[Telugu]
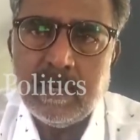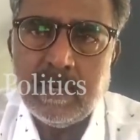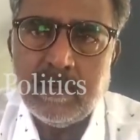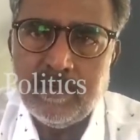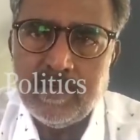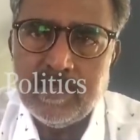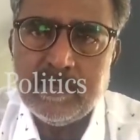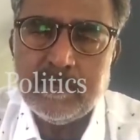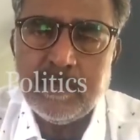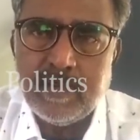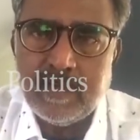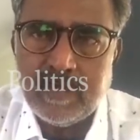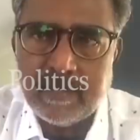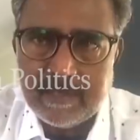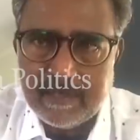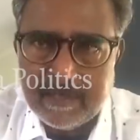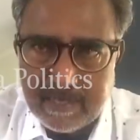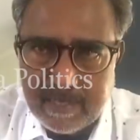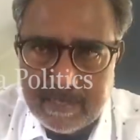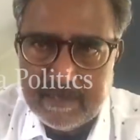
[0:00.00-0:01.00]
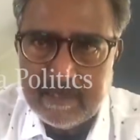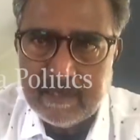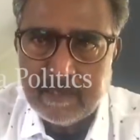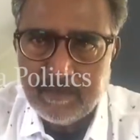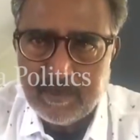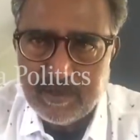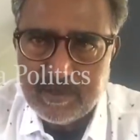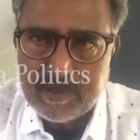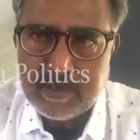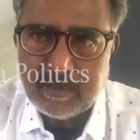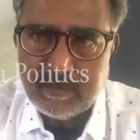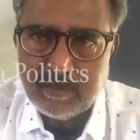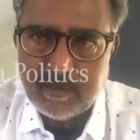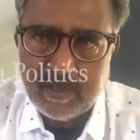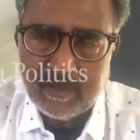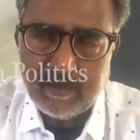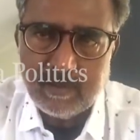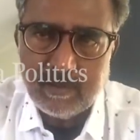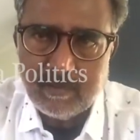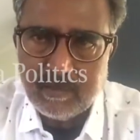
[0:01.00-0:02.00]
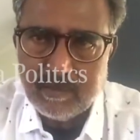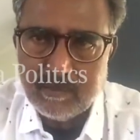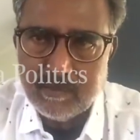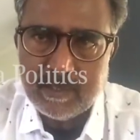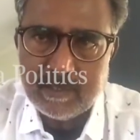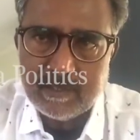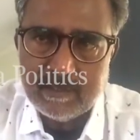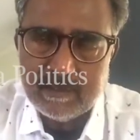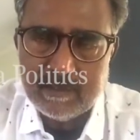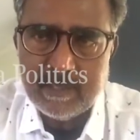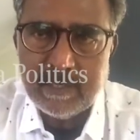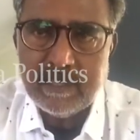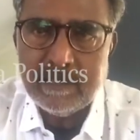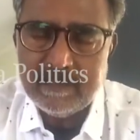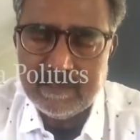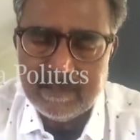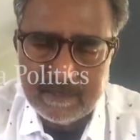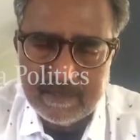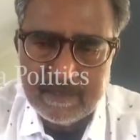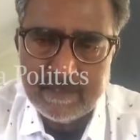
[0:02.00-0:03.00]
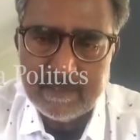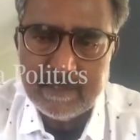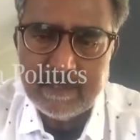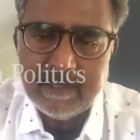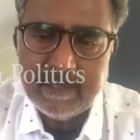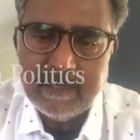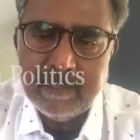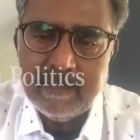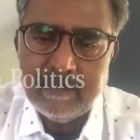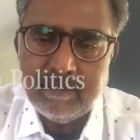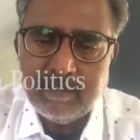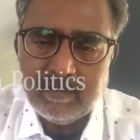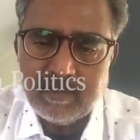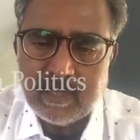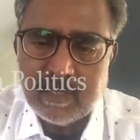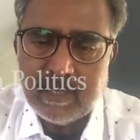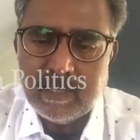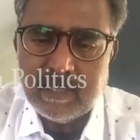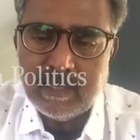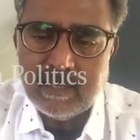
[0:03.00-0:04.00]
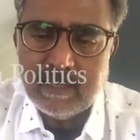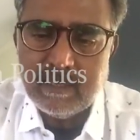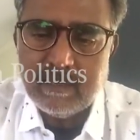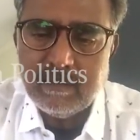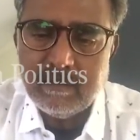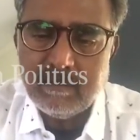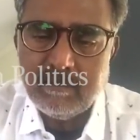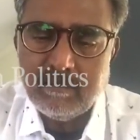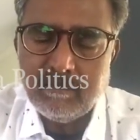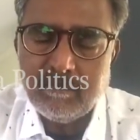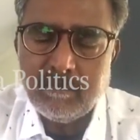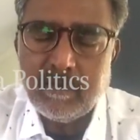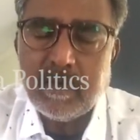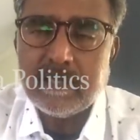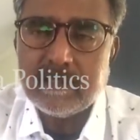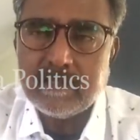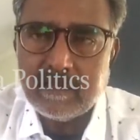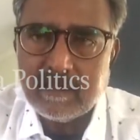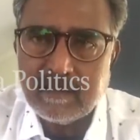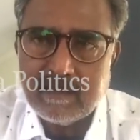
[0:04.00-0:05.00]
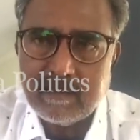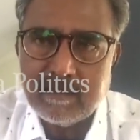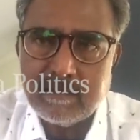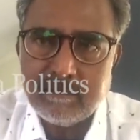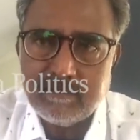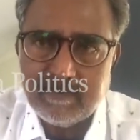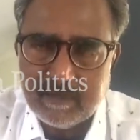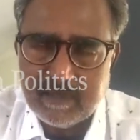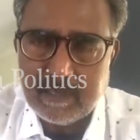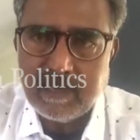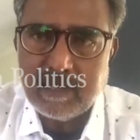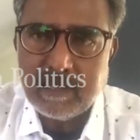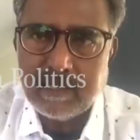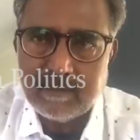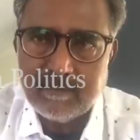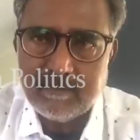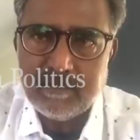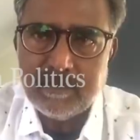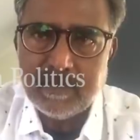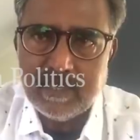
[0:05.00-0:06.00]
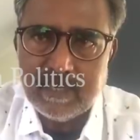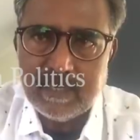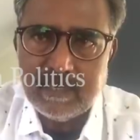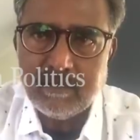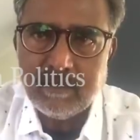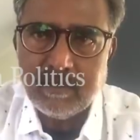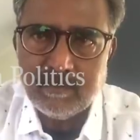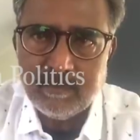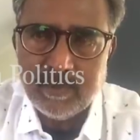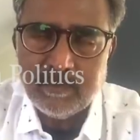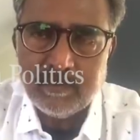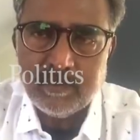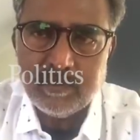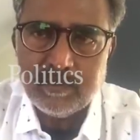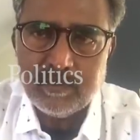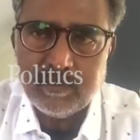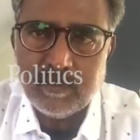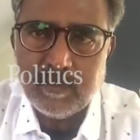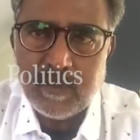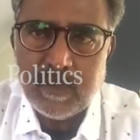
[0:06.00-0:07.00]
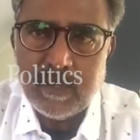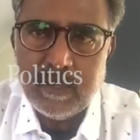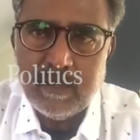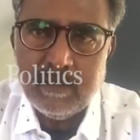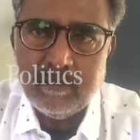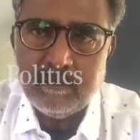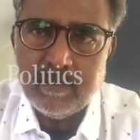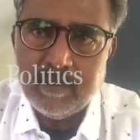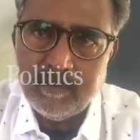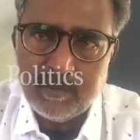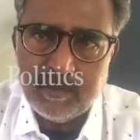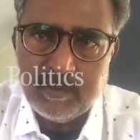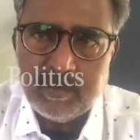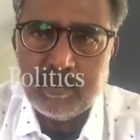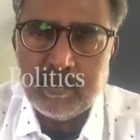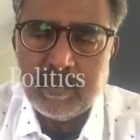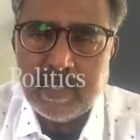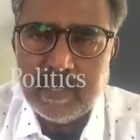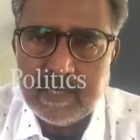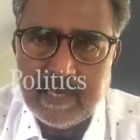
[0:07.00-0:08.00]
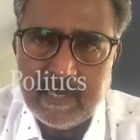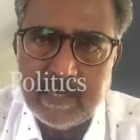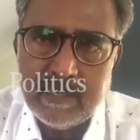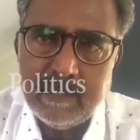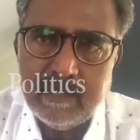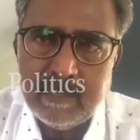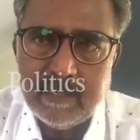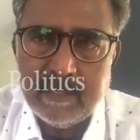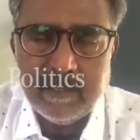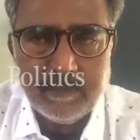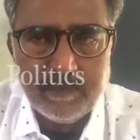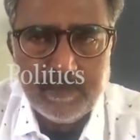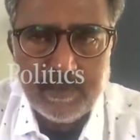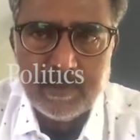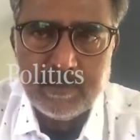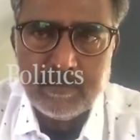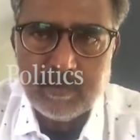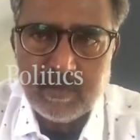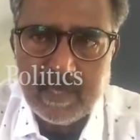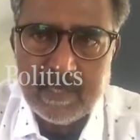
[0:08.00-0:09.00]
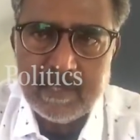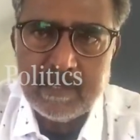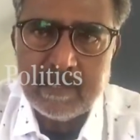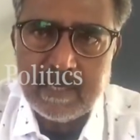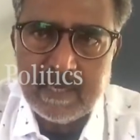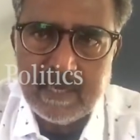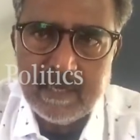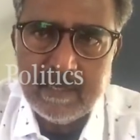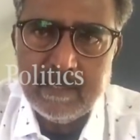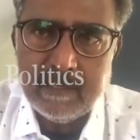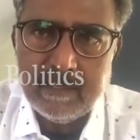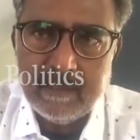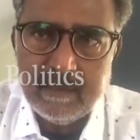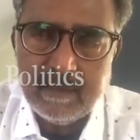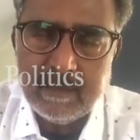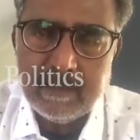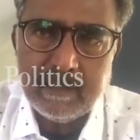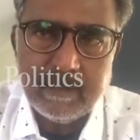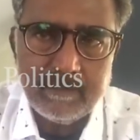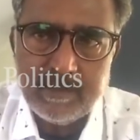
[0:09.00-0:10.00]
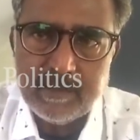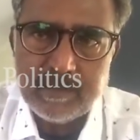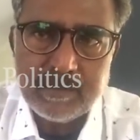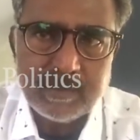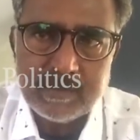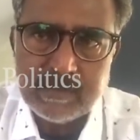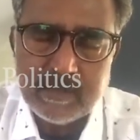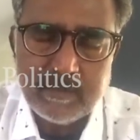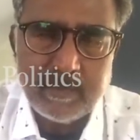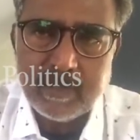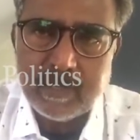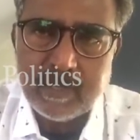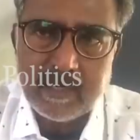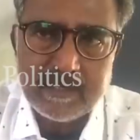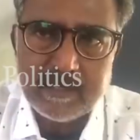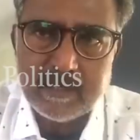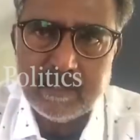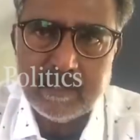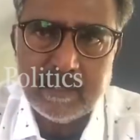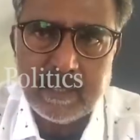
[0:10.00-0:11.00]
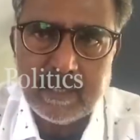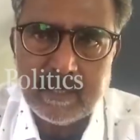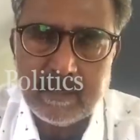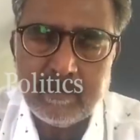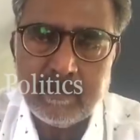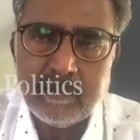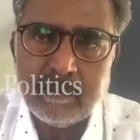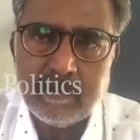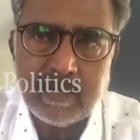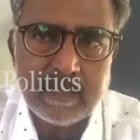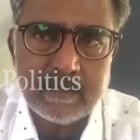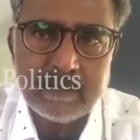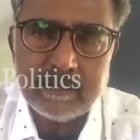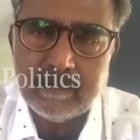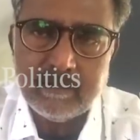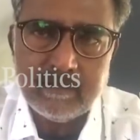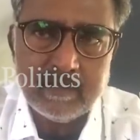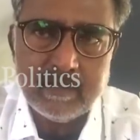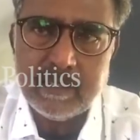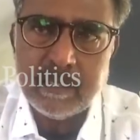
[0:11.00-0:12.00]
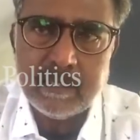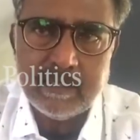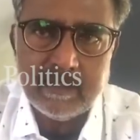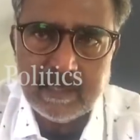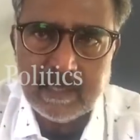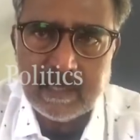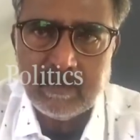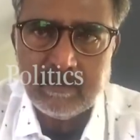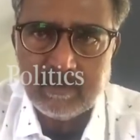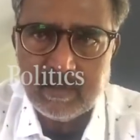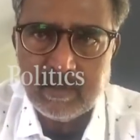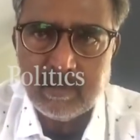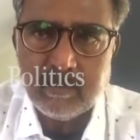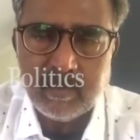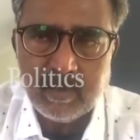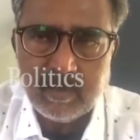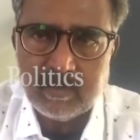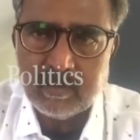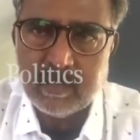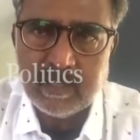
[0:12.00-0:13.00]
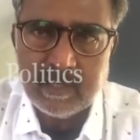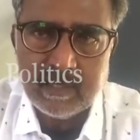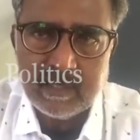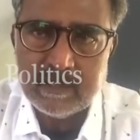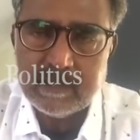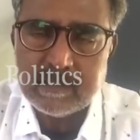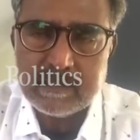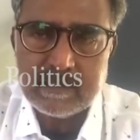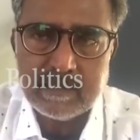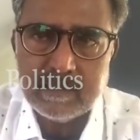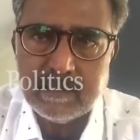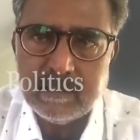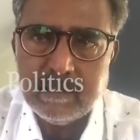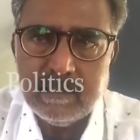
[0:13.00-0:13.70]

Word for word: అప్పటి నుంచి మేము ఆయన డాడీ అని పిలుస్తూ ఉండేవాళ్ళం అనమాట డాడీ అంటే ఒక ఫాదర్ ఫిగర్ లాగా ఫీల్ అయ్యేవాళ్ళం మేము ముగ్గురు మేము ముగ్గురు కూడా డాడీ డాడీ ఇప్పటికి కూడా ఆయన డాడీ అనే పిలుస్తాం జయప్రకాష్ రెడ్డి గారు అనో లేకపోతే డాడీ ఎలా ఉన్నావు బాగున్నావు అని చేసి